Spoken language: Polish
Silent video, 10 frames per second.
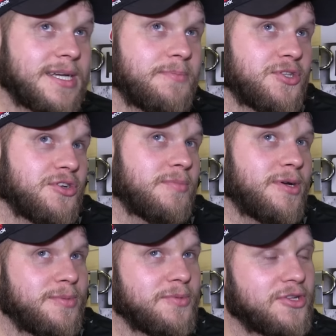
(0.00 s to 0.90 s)
A czapki to
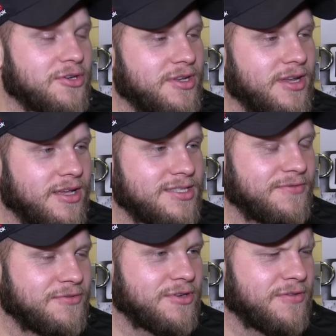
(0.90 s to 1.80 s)
chyba robią tylko dla
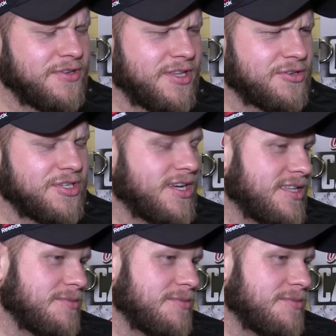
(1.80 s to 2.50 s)
zawodników i narożnika,